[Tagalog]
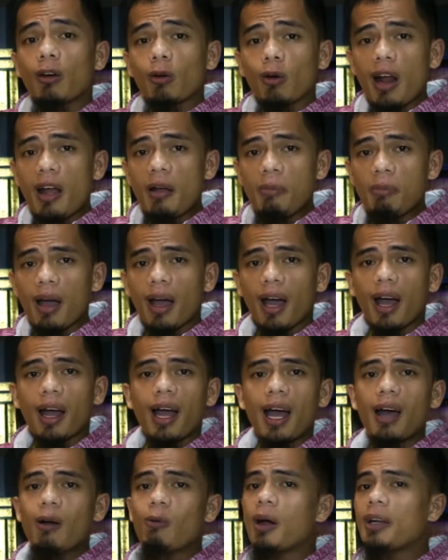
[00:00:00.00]
rahma, ang
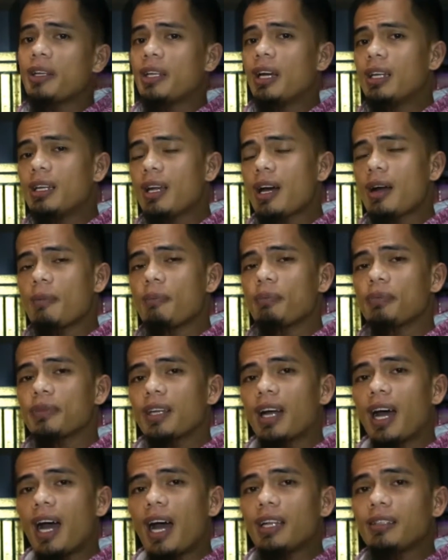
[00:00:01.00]
awa ni Allah
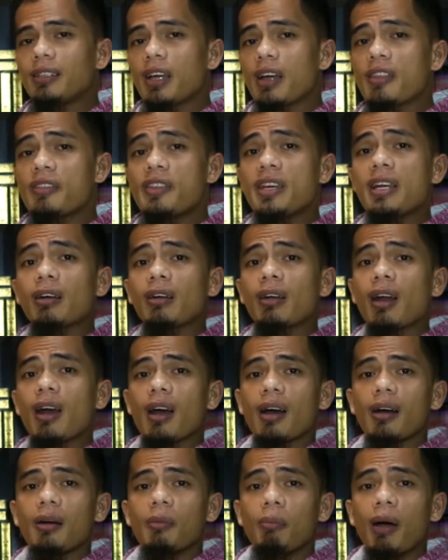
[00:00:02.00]
at
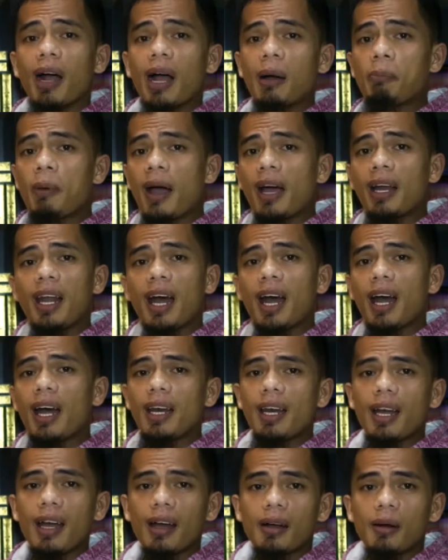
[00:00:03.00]
dhikra, mga
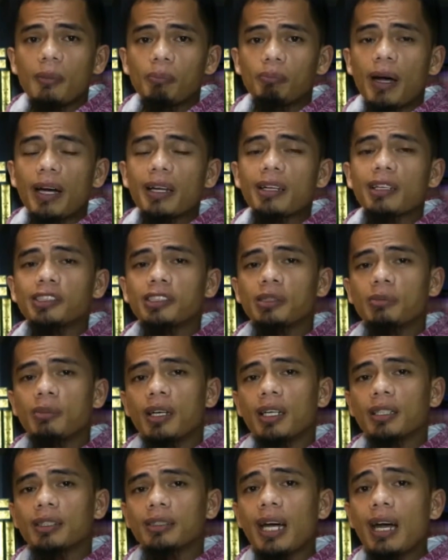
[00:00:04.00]
paalaala para sa
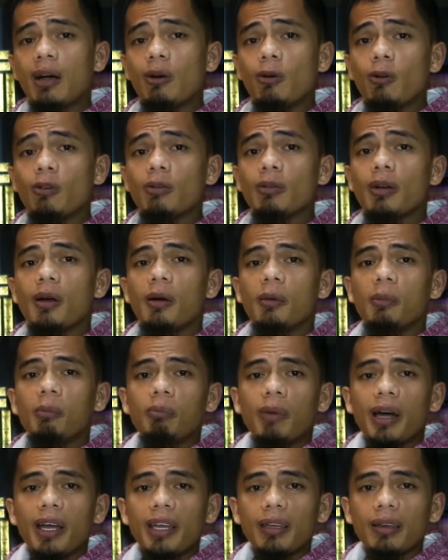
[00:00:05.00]
mga taong
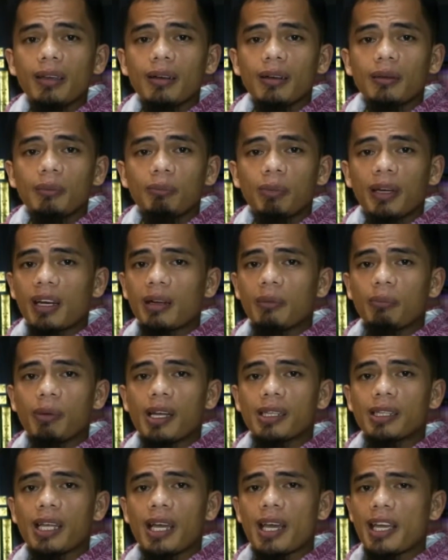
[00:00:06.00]
may
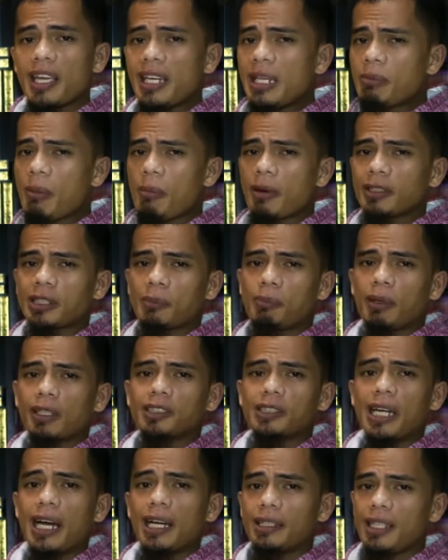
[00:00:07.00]
pananampalataya. Hindi pa ba
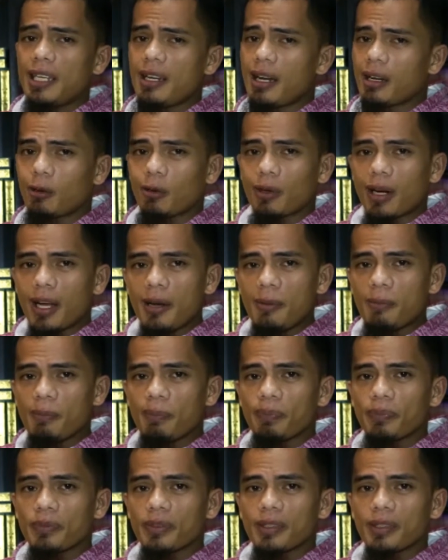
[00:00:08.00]
sapat sa atin ang Quran?